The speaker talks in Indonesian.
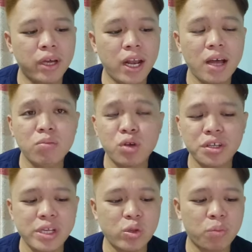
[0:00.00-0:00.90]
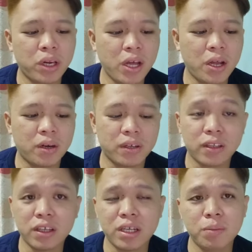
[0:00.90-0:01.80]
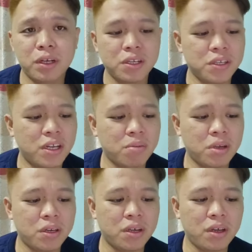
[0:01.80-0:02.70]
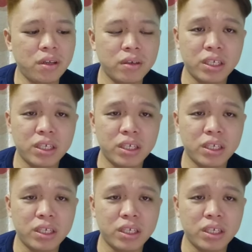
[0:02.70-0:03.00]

Mengelak bukan satu pilihan, katanya pada sidang media